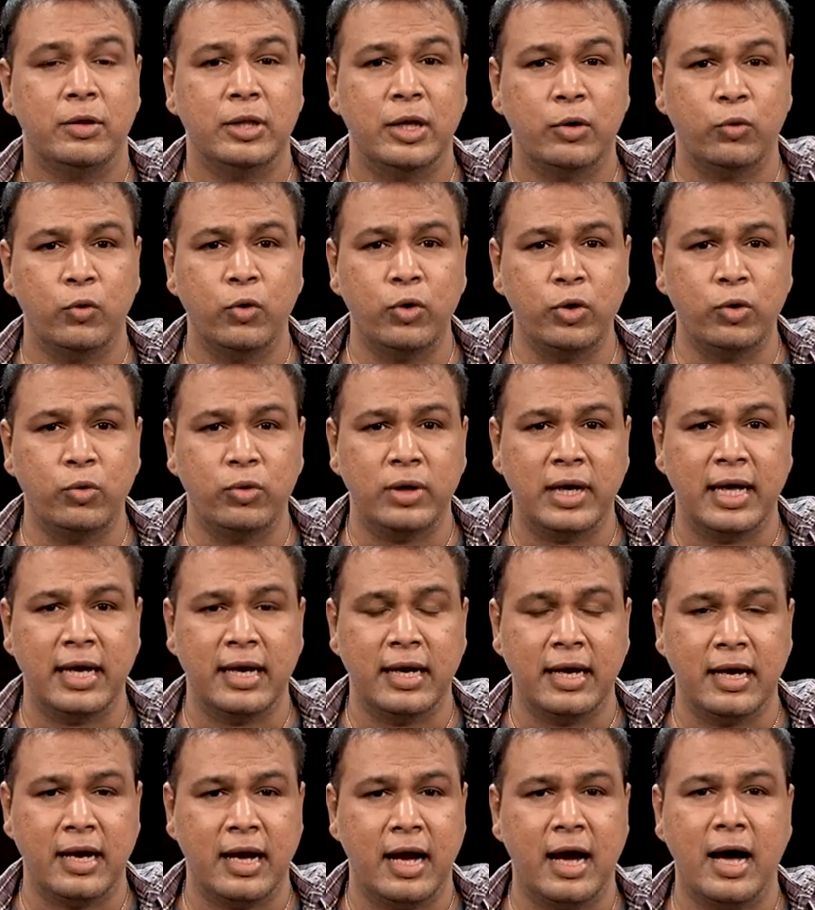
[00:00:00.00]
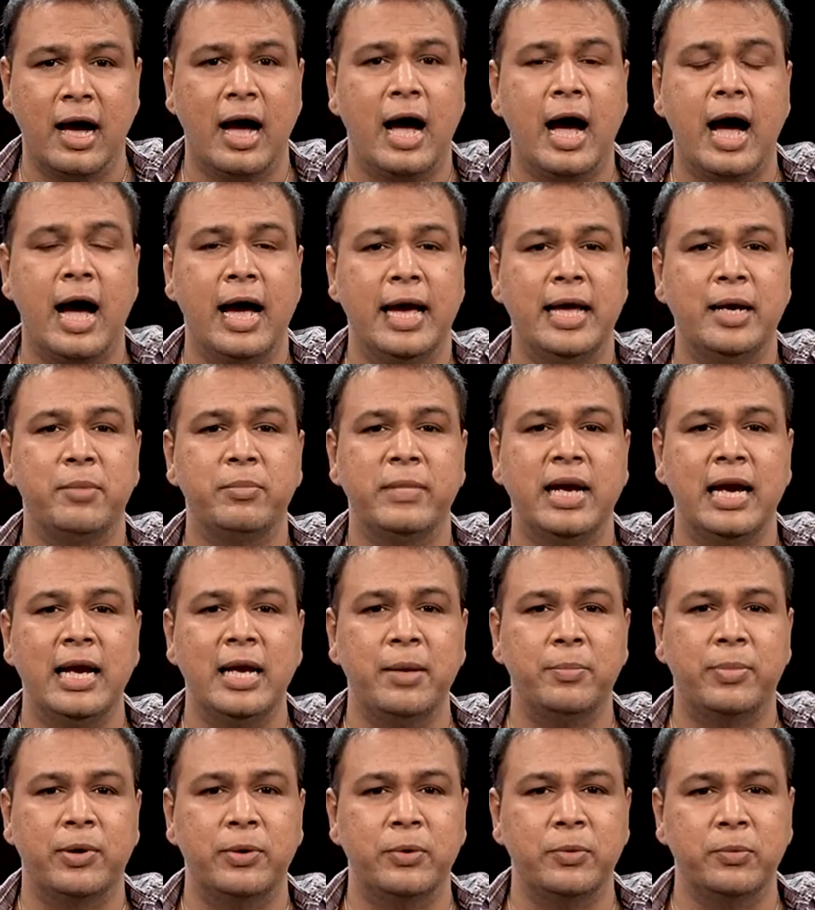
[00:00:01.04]
இந்த ஊர் உன்னை ஆயிரம்
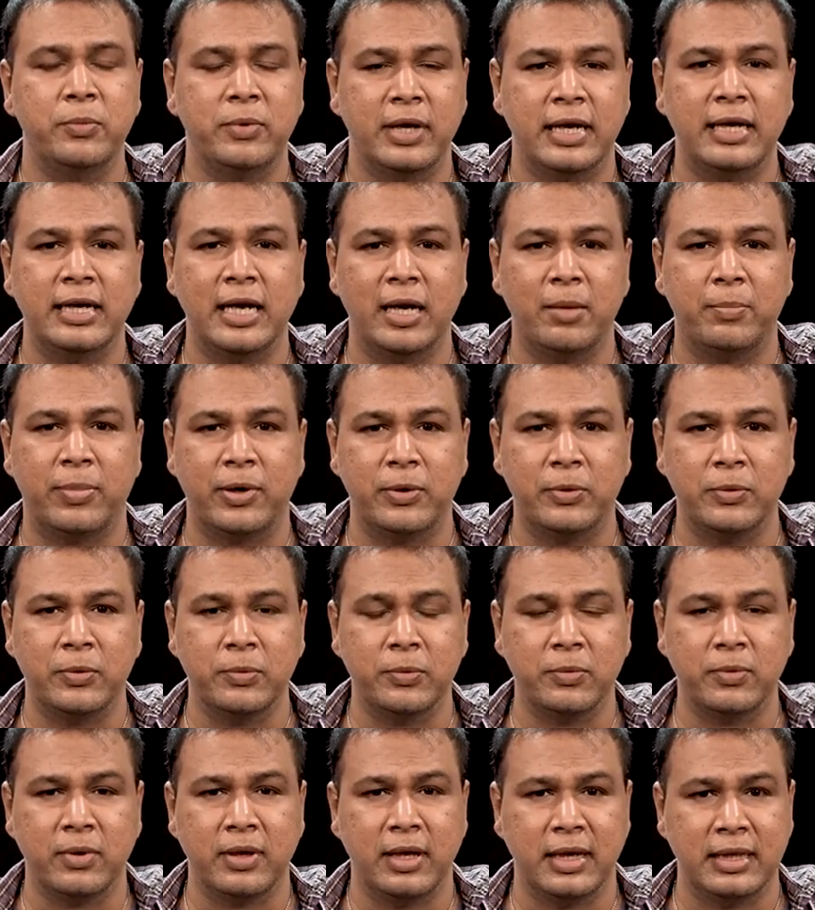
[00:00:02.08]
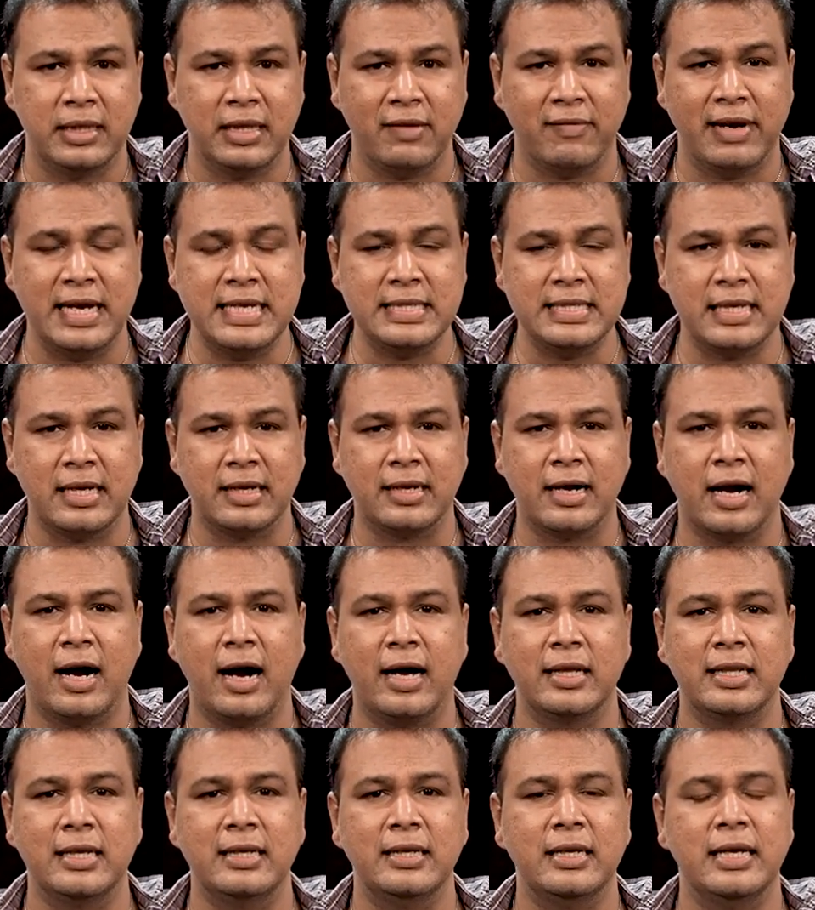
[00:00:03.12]
கேலி பண்ணும் கிண்டல் பண்ணும் இந்த வயசில்
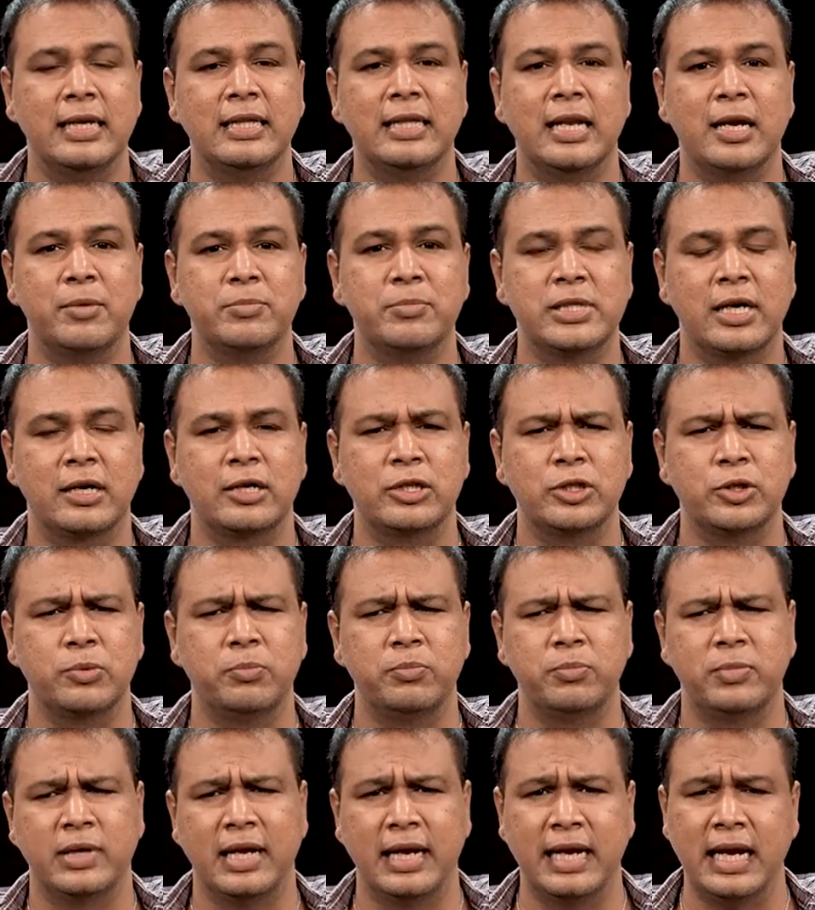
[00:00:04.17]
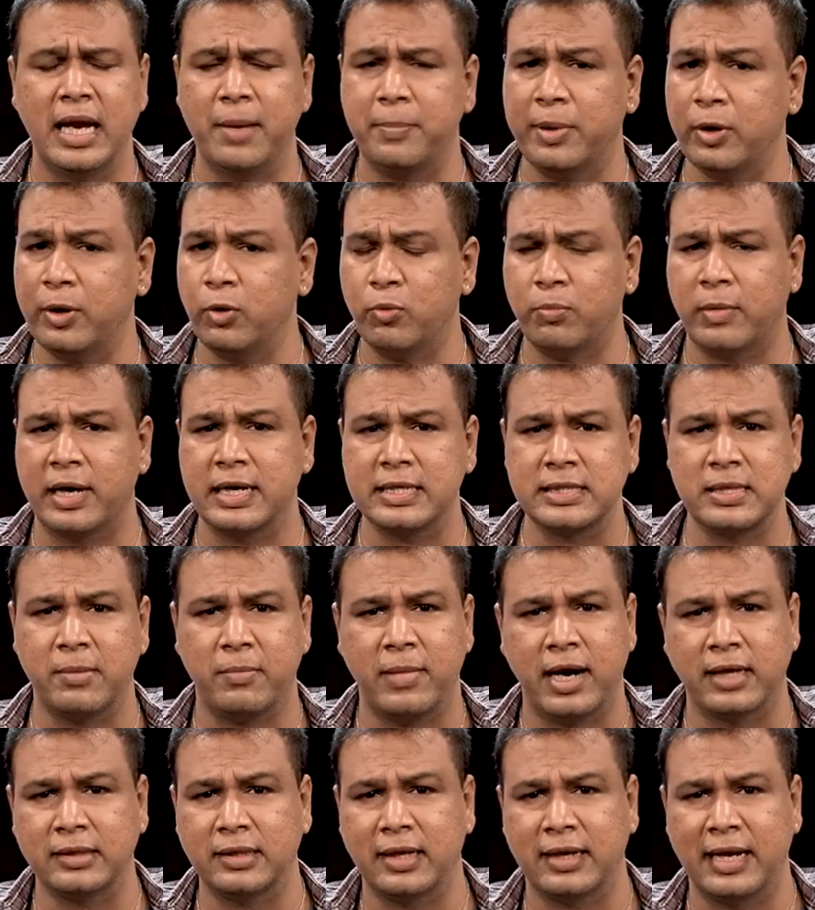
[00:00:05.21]
காதல் இதெல்லாம் சகஜம் நிறைய பேர் உன் மனசை
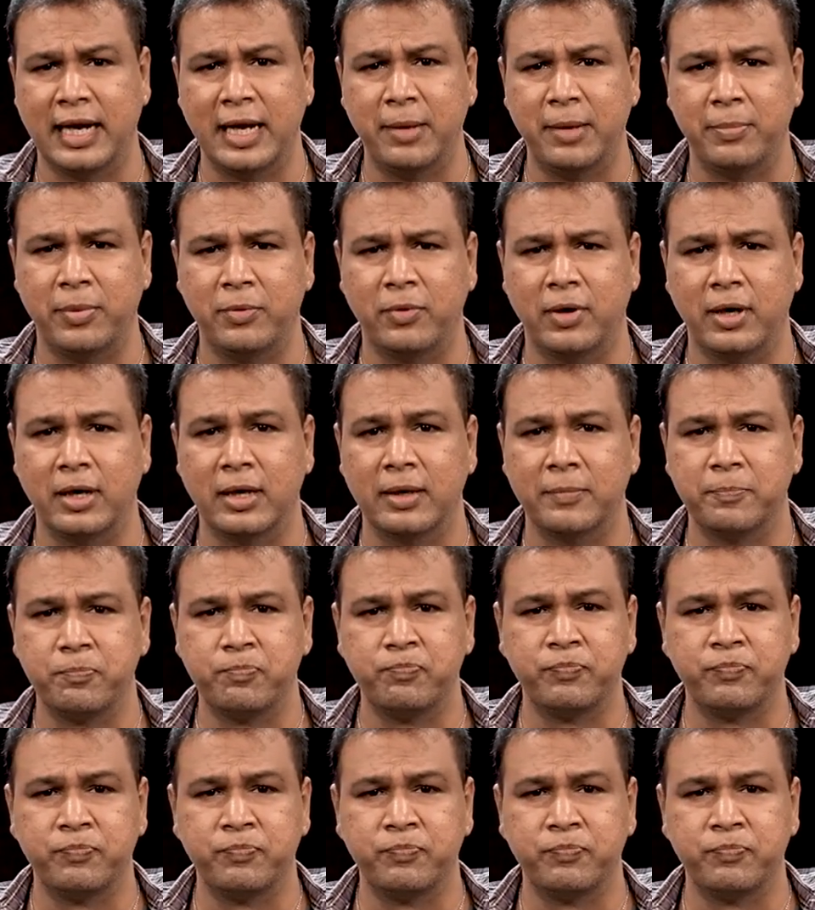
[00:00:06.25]
மாற்ற ட்ரை பண்ணுவாங்க